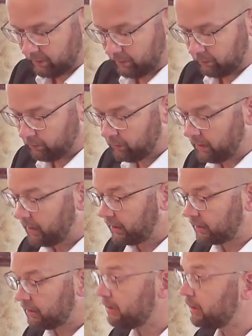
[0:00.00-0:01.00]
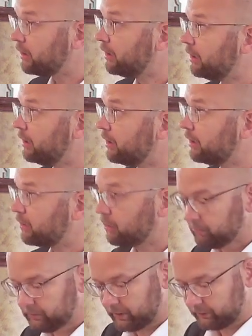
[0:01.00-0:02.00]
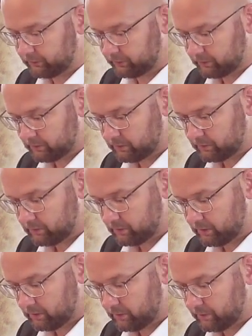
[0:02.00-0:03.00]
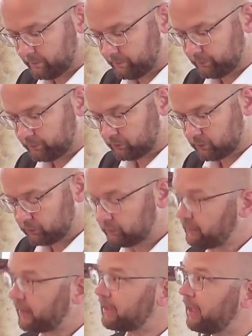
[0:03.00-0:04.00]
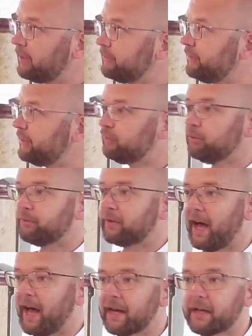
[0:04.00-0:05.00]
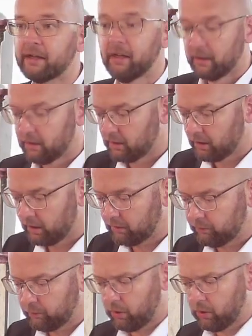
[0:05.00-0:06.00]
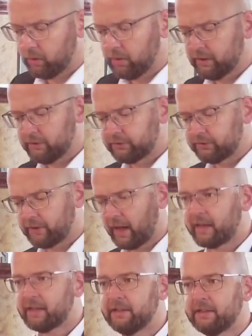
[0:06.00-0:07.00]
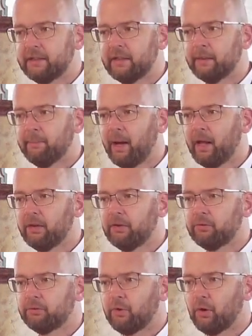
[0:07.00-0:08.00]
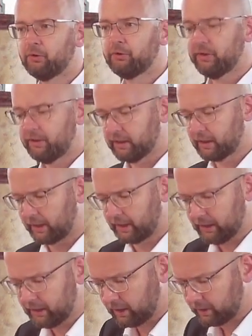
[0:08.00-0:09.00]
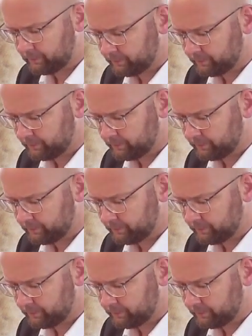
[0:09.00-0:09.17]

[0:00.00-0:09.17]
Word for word: Woher kommt das? Und sie fangen an, sich zu fragen, äh, wo ist eigentlich ihr Mann und wo sind ihre Kinder?